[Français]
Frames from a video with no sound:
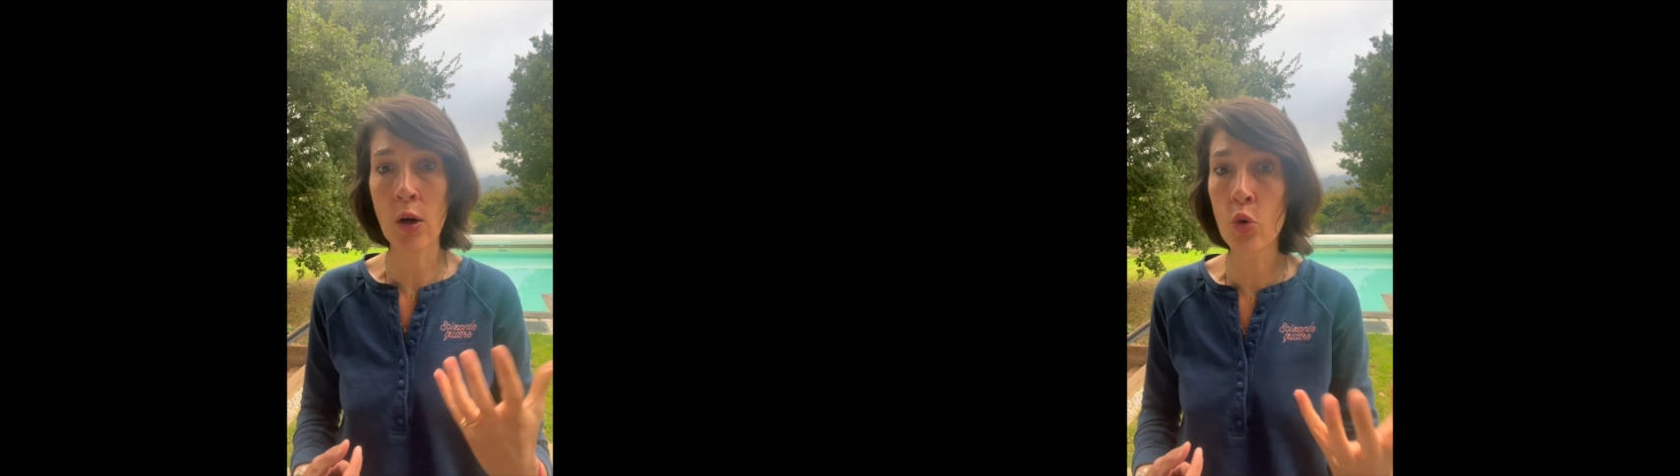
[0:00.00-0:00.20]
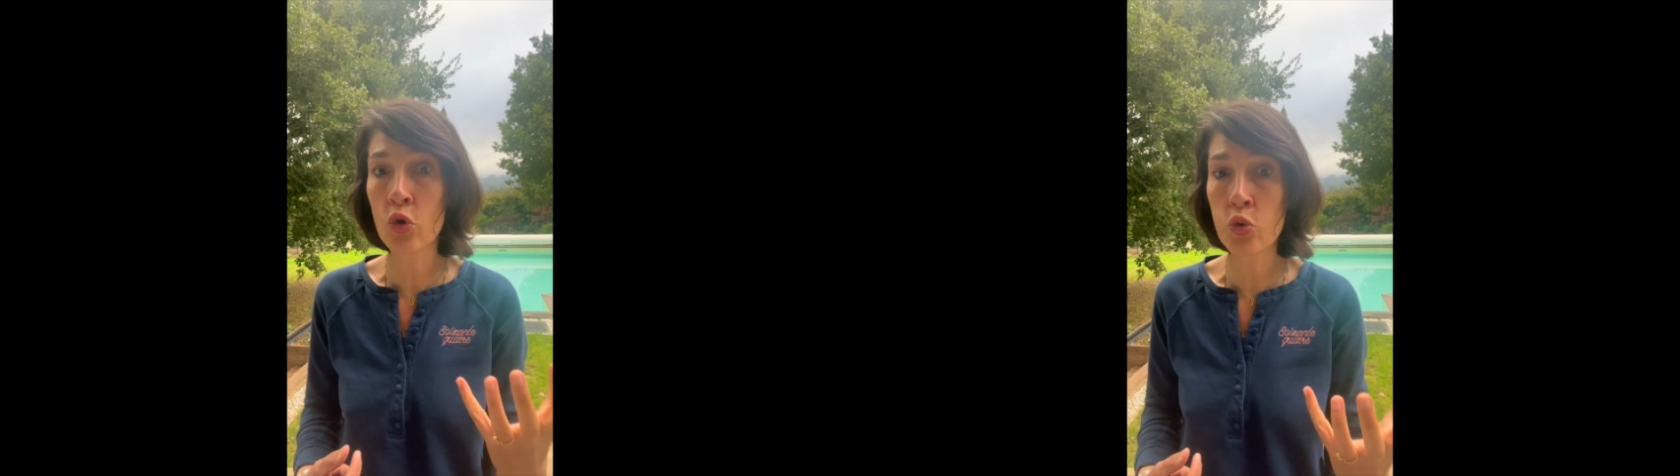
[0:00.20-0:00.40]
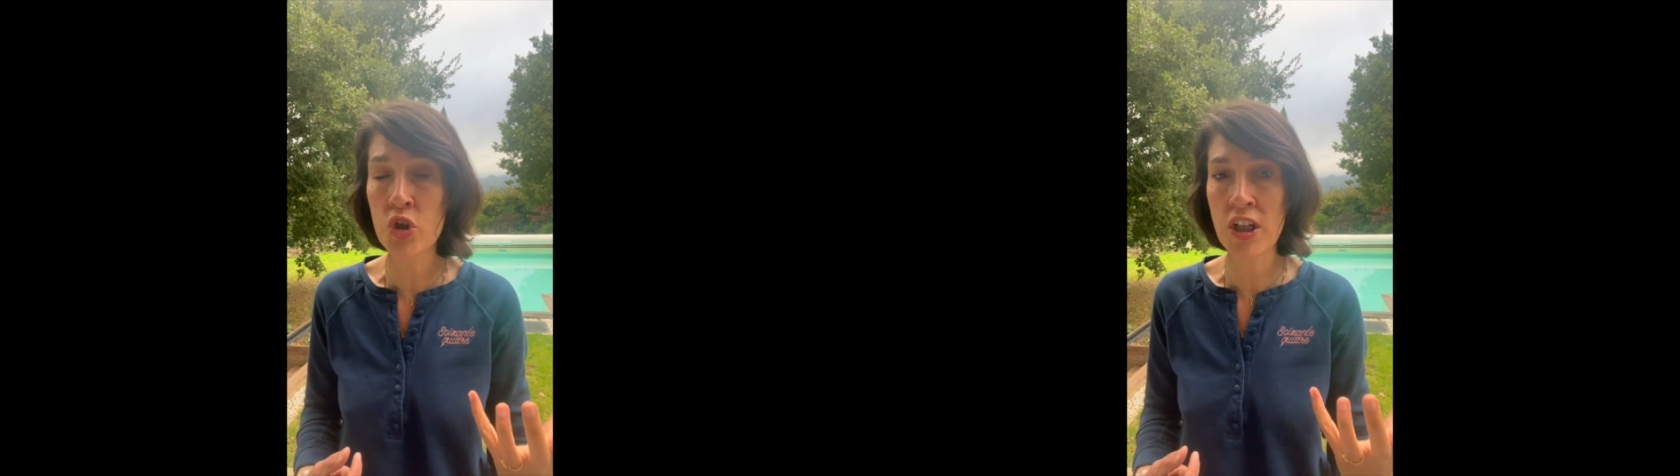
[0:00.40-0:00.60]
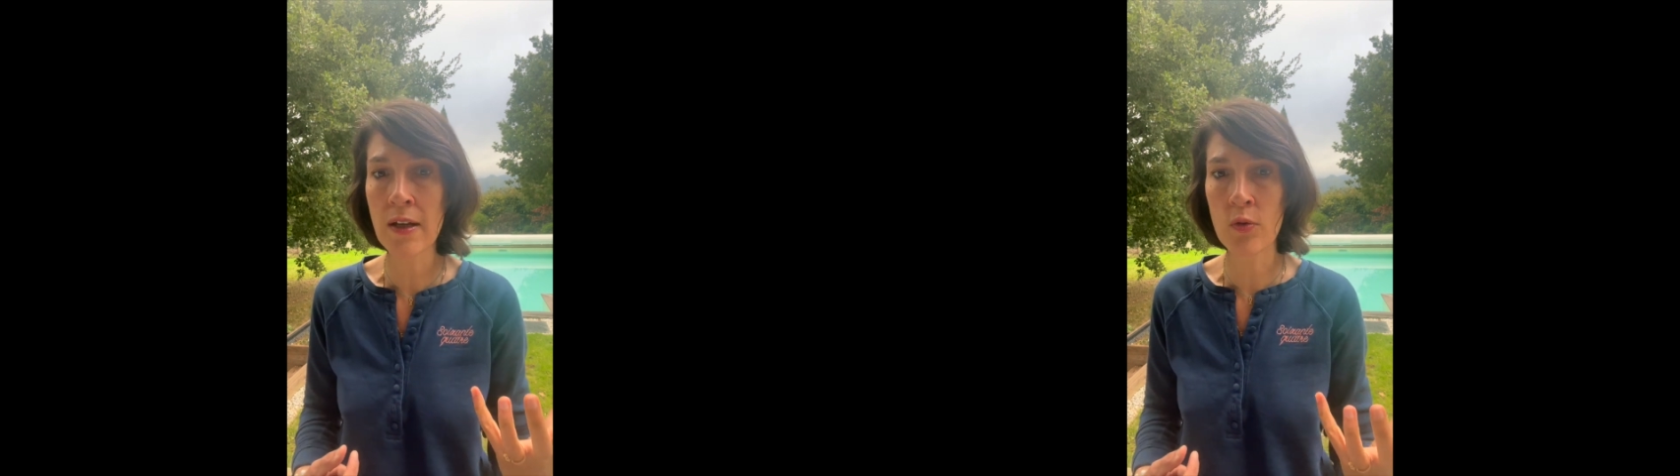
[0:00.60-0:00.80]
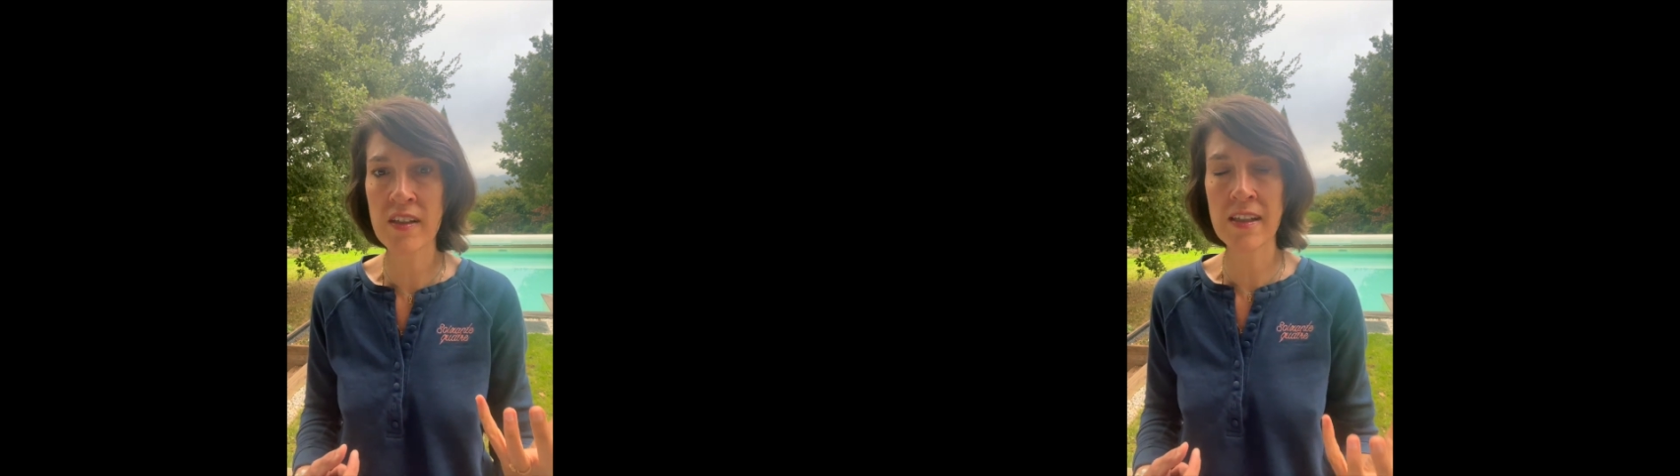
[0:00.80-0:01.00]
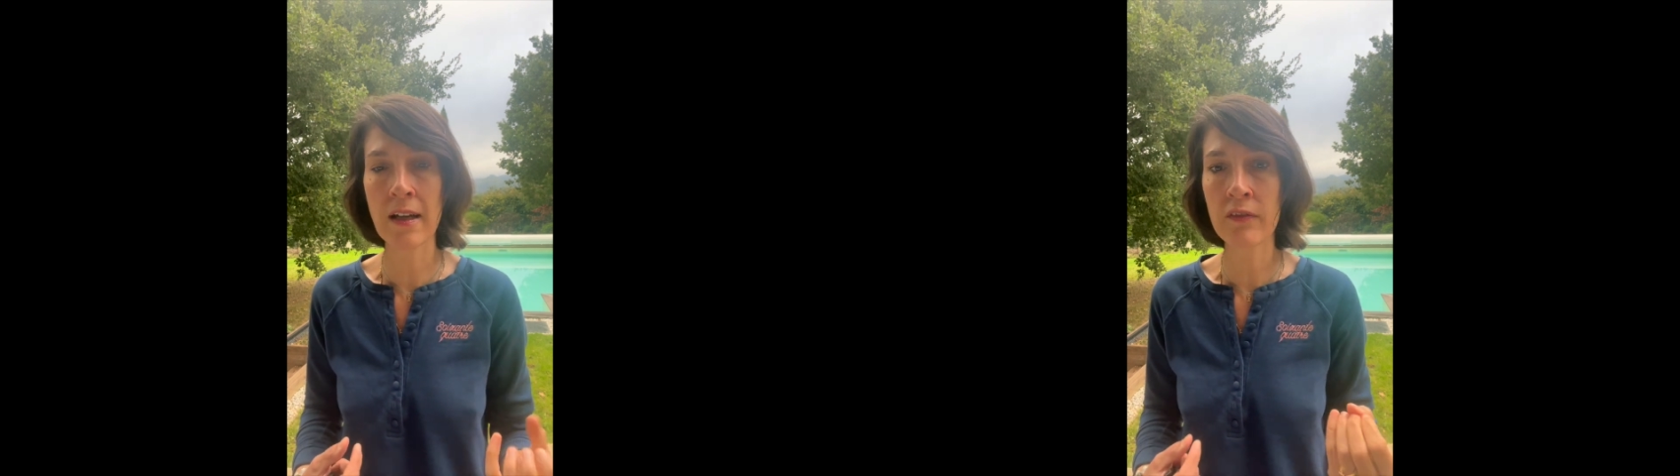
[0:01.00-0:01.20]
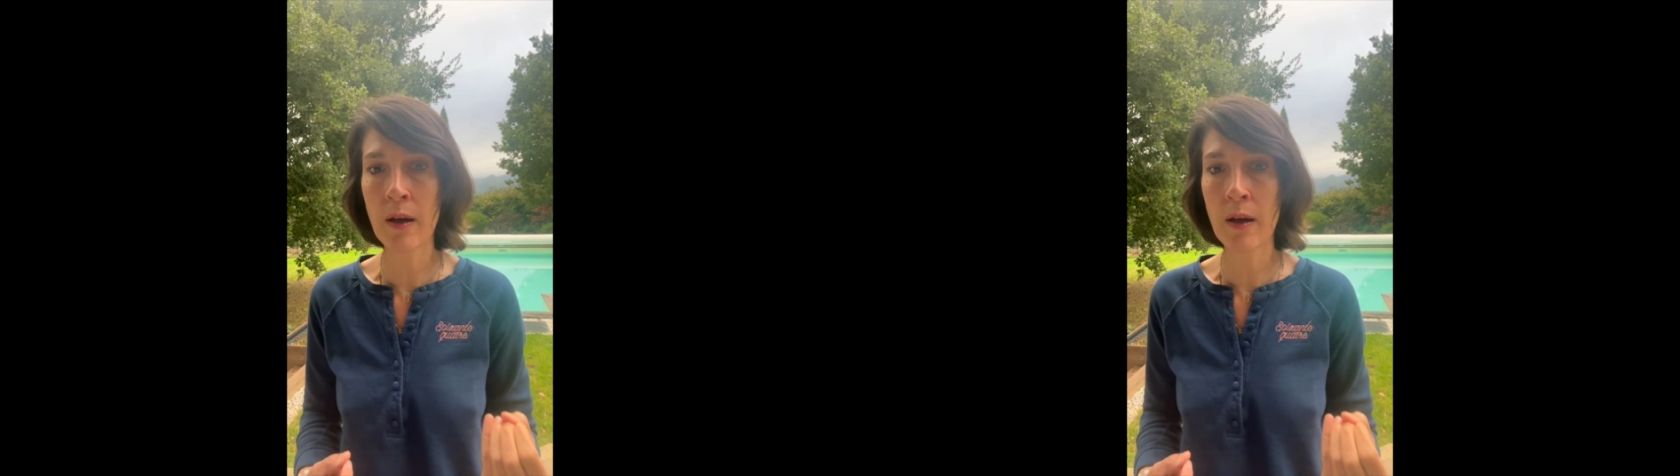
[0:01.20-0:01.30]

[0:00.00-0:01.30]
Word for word: le toucher aussi, hein.